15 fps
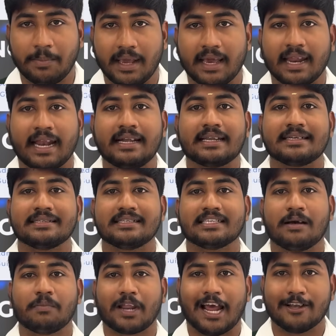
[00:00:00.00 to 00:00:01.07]
அப்படிங்கிற என்ட்ரன்ஸ்
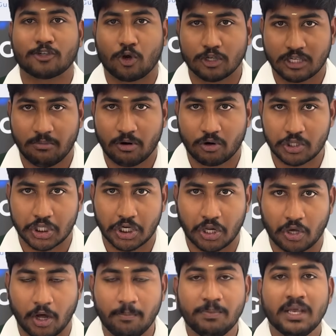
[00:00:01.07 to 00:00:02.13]
எக்ஸாம் கிராஷ் கோர்ஸ் நம்ம கொடுத்துட்டு
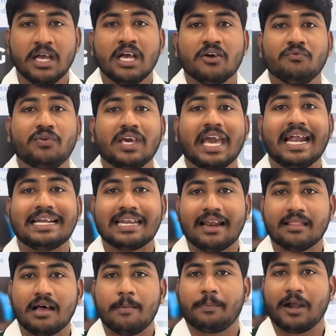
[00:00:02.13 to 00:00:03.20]
இருக்கோம்
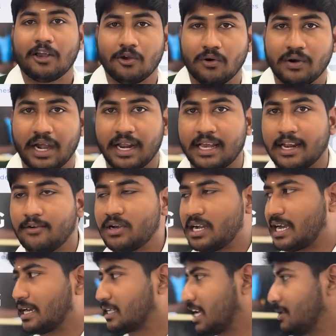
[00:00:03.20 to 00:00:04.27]
விஐடியில் தான் படிக்கணும்னு நினைக்கிறவங்க
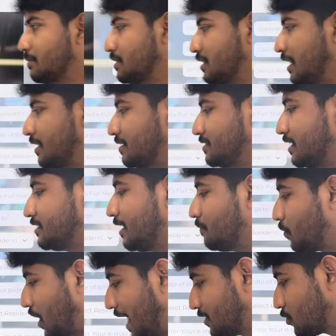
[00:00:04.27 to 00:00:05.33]
கட்டாயமாக இந்த என்ட்ரன்ஸ் எக்ஸாம்
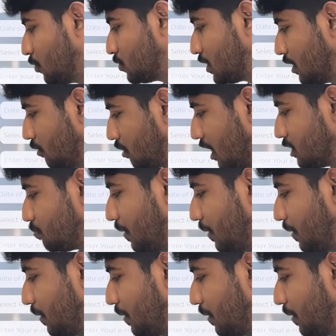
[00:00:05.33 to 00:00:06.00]
கிராஷ் கோர்ஸை யூட்டிலைஸ்